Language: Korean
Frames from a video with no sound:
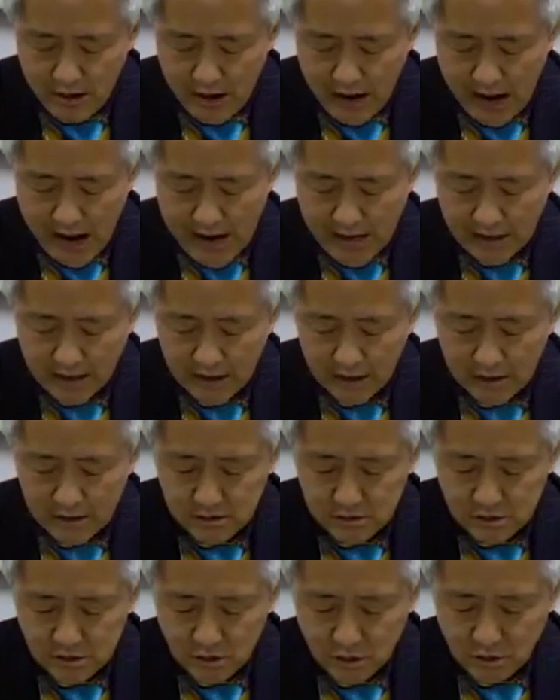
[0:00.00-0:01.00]
IT
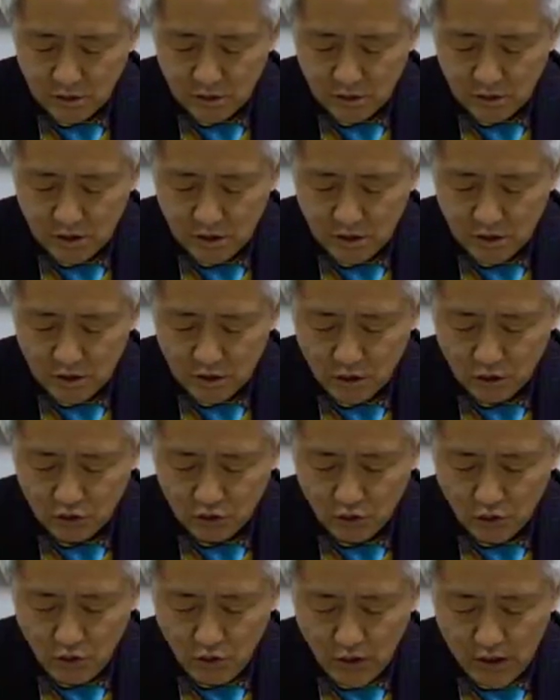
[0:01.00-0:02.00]
큰손들이
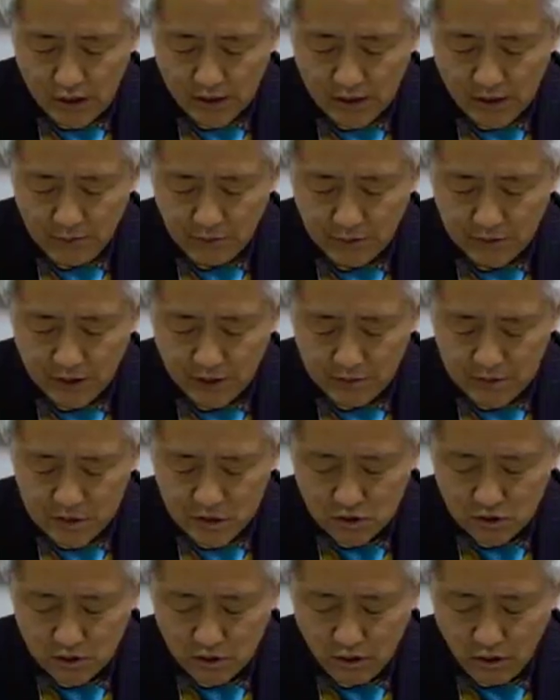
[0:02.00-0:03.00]
주도 NFT
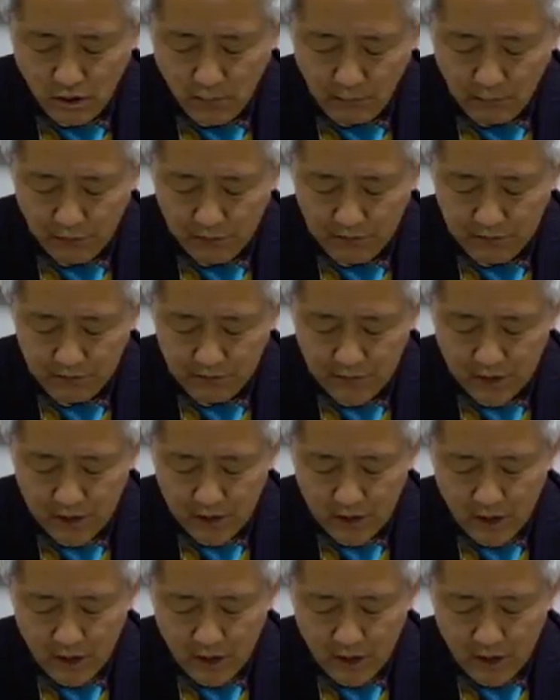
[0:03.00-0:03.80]
미술, 거품,